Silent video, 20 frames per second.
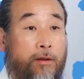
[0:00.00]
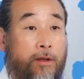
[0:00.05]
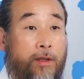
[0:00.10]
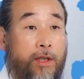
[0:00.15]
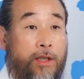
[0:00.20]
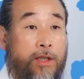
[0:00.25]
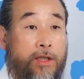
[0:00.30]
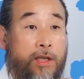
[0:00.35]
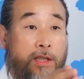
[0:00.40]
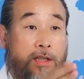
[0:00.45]

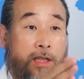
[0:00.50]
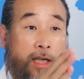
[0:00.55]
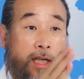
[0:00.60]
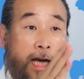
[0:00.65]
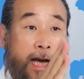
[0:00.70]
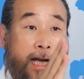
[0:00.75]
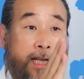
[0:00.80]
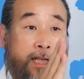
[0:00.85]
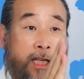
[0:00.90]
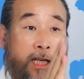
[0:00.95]
이 세상에
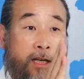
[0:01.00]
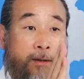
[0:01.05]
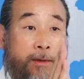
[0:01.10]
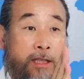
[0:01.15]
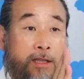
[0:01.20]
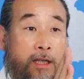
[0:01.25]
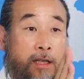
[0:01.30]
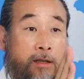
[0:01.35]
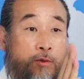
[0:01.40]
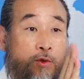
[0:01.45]
한 사람
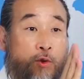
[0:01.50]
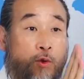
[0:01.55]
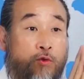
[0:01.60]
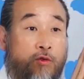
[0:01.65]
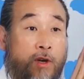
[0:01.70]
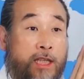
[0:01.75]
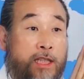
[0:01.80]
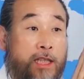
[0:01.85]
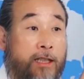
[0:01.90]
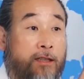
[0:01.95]
한 사람
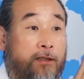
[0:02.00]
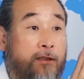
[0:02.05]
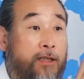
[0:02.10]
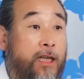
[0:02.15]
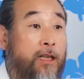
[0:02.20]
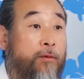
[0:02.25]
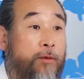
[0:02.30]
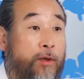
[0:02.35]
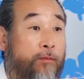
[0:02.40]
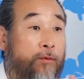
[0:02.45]
소중하지 않는
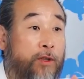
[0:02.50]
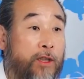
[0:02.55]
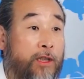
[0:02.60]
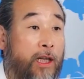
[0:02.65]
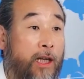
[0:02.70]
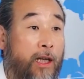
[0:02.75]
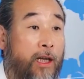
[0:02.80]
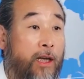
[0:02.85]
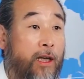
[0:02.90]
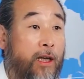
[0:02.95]
사람이
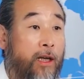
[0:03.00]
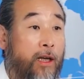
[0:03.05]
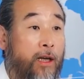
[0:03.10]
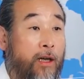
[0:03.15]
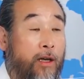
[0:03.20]
없는데